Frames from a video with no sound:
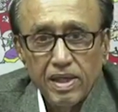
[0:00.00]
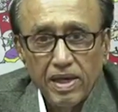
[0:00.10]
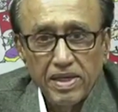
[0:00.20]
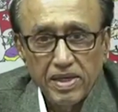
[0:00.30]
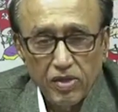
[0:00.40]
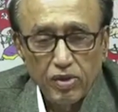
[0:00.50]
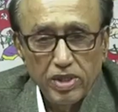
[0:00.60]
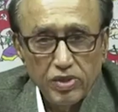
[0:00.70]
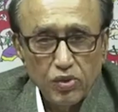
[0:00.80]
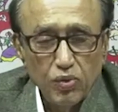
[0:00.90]
దాన్ని రద్దు
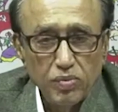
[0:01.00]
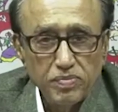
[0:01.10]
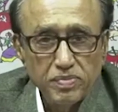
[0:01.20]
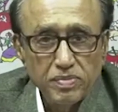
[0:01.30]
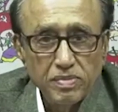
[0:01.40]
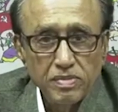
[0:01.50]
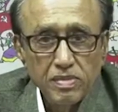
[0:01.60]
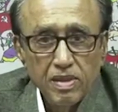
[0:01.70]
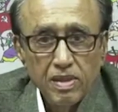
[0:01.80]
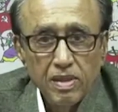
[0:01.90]
చేస్తూ
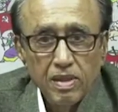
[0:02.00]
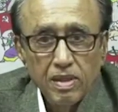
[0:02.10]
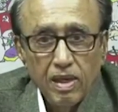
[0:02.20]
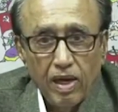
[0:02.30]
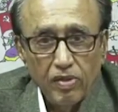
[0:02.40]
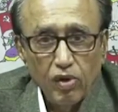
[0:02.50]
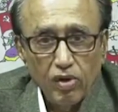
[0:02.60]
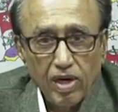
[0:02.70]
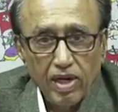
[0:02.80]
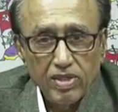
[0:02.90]
అందులో
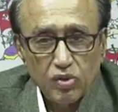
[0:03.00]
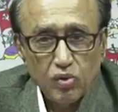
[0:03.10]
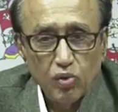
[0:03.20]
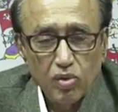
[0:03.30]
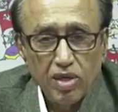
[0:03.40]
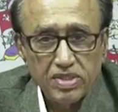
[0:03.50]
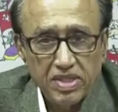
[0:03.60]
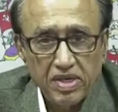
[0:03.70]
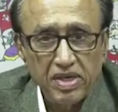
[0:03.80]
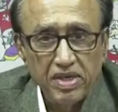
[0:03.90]
క్లాస్ టూ క్లాస్
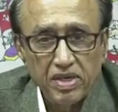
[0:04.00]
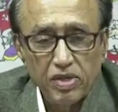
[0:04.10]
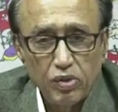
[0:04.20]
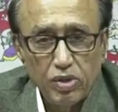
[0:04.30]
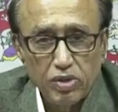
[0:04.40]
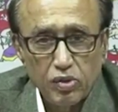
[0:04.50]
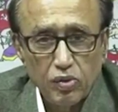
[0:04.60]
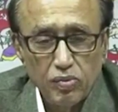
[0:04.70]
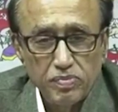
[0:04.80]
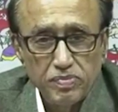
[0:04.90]
త్రీని రద్దు
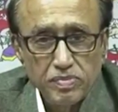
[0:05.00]
చేస్తూ